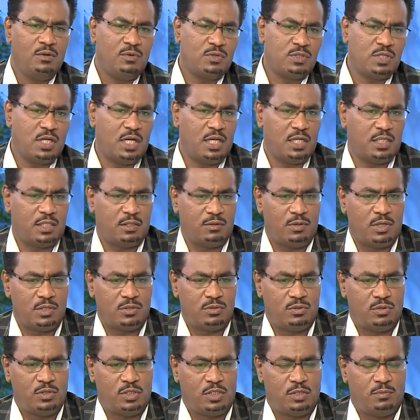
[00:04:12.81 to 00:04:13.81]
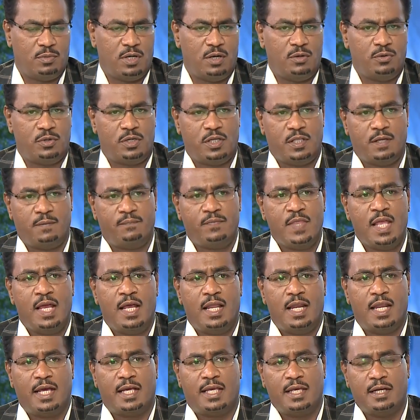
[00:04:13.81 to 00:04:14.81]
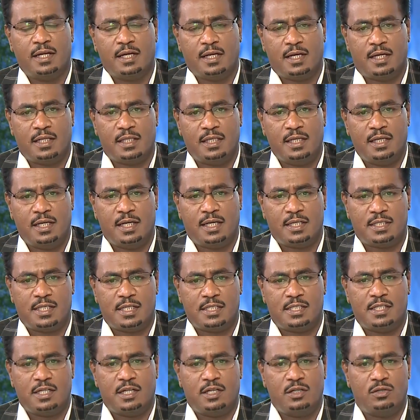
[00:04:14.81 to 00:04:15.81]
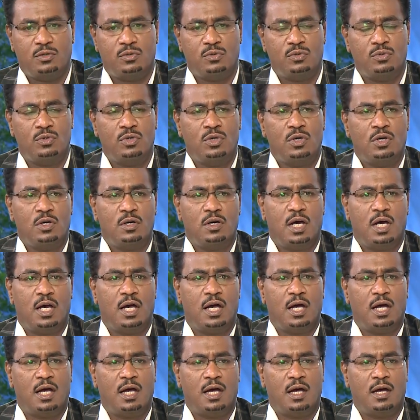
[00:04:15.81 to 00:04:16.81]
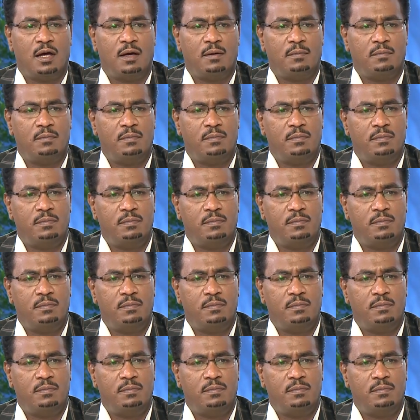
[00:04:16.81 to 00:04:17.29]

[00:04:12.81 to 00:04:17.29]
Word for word: بوسائل التواصل الاجتماعي وكذا لكن القضيه الاساسيه انه آه،